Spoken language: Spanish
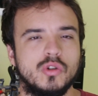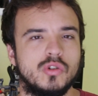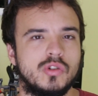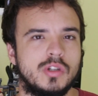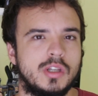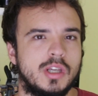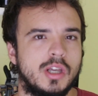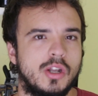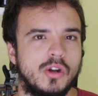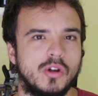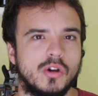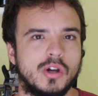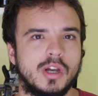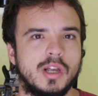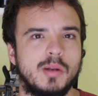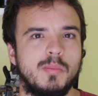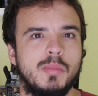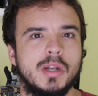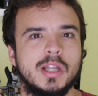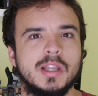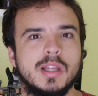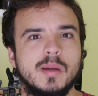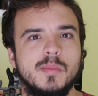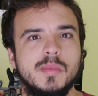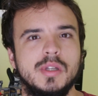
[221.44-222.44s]
considero que el
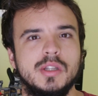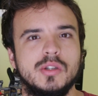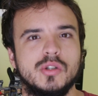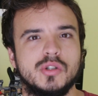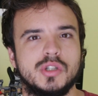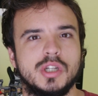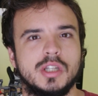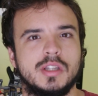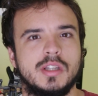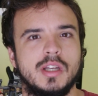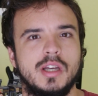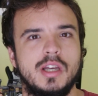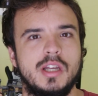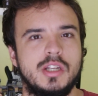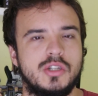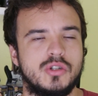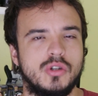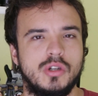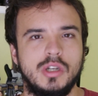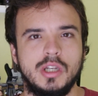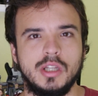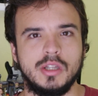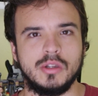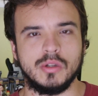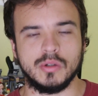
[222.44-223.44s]
planteamiento ya está hecho
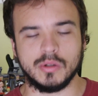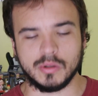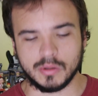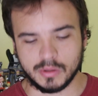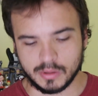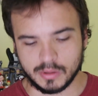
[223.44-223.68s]
y listo.